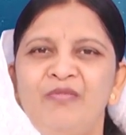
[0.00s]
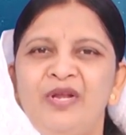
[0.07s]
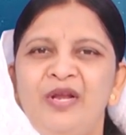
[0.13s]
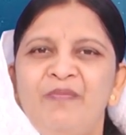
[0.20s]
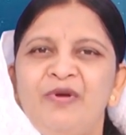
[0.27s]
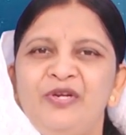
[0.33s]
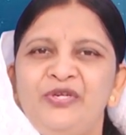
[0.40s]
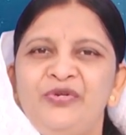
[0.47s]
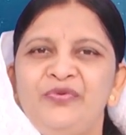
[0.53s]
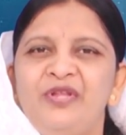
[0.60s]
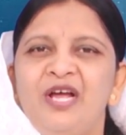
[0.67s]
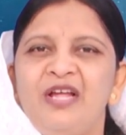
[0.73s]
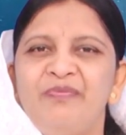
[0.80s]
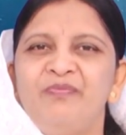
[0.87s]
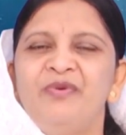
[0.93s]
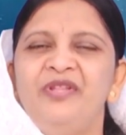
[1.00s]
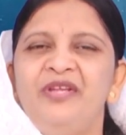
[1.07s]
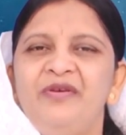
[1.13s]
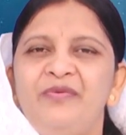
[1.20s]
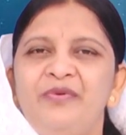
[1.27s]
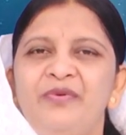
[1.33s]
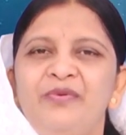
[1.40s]
మరి
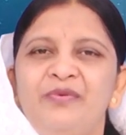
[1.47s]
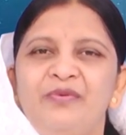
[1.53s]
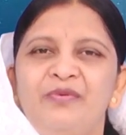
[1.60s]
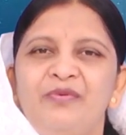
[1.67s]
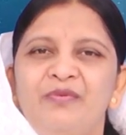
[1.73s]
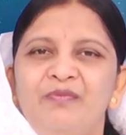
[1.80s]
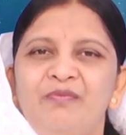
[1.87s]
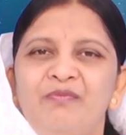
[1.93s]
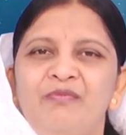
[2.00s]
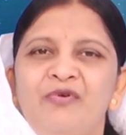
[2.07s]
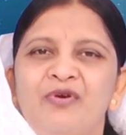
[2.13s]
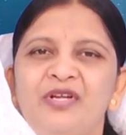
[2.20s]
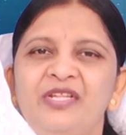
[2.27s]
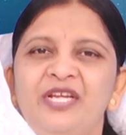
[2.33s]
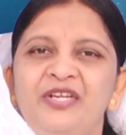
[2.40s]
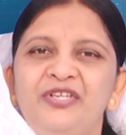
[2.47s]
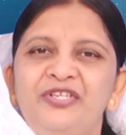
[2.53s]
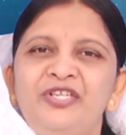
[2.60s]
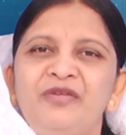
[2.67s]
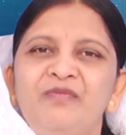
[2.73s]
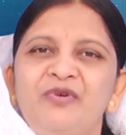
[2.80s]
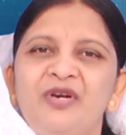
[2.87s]
ఆత్మదేవుడు ఒక
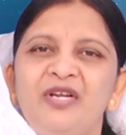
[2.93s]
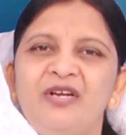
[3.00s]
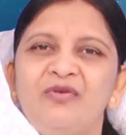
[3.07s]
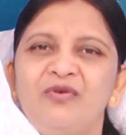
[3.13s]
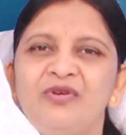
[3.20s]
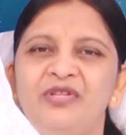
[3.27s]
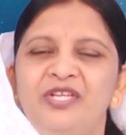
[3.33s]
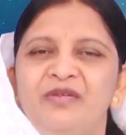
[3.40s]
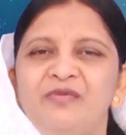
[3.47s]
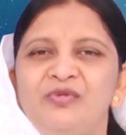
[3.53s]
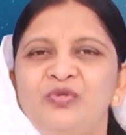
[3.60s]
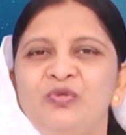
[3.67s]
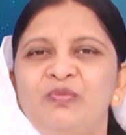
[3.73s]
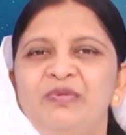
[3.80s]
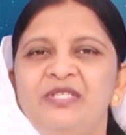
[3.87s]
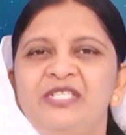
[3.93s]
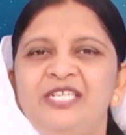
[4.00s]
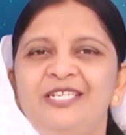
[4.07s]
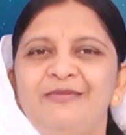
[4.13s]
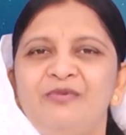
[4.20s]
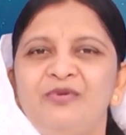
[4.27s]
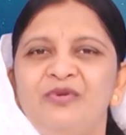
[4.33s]
దర్శనముగా నాకు ఒక దినం
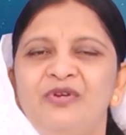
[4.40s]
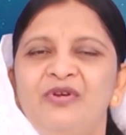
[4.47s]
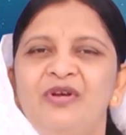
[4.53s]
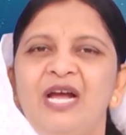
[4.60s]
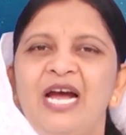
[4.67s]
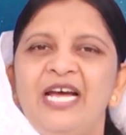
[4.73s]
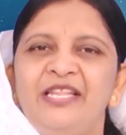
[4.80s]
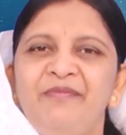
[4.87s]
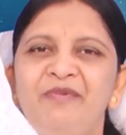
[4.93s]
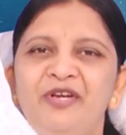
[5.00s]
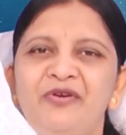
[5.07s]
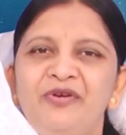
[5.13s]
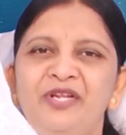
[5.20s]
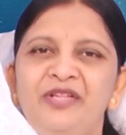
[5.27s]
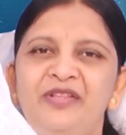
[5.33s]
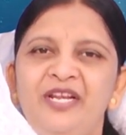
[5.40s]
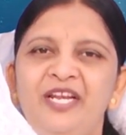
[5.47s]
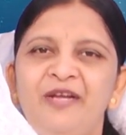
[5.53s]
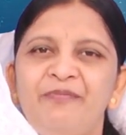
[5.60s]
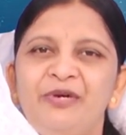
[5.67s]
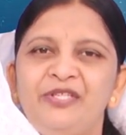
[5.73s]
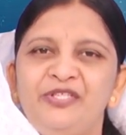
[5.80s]
చూపించడము అది మీకు నేను
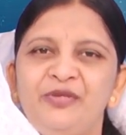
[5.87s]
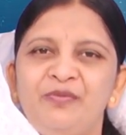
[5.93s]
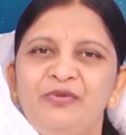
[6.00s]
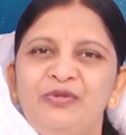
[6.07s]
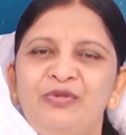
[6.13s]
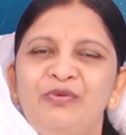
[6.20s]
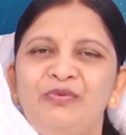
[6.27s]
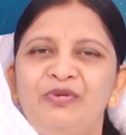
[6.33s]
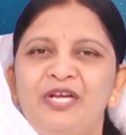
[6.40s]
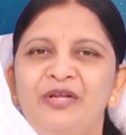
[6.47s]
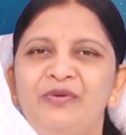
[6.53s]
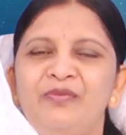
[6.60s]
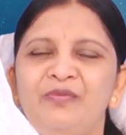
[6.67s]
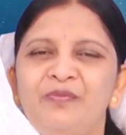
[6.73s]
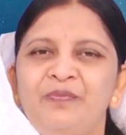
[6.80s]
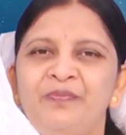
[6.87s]
తెలియపరచబోతూ ఉన్నాను